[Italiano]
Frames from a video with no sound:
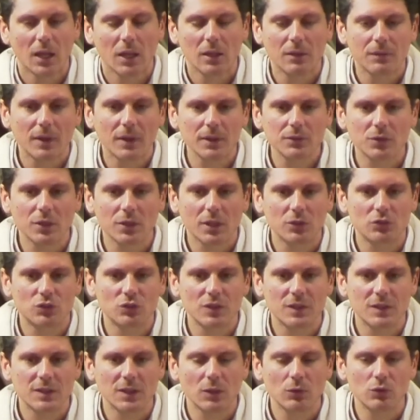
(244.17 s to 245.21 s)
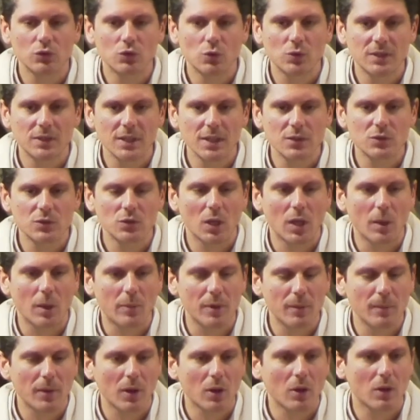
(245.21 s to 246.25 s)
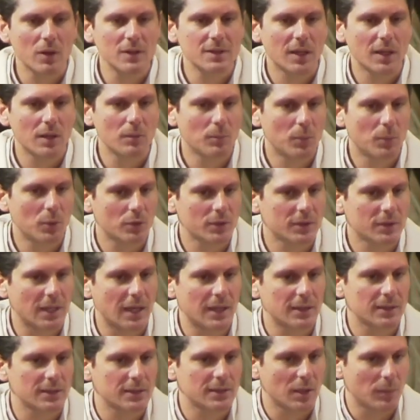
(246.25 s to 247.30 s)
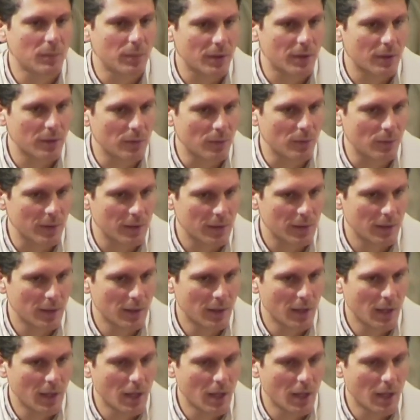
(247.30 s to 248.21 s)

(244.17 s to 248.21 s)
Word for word: il fatto che ci sia un giudizio è la prima cosa importante per noi,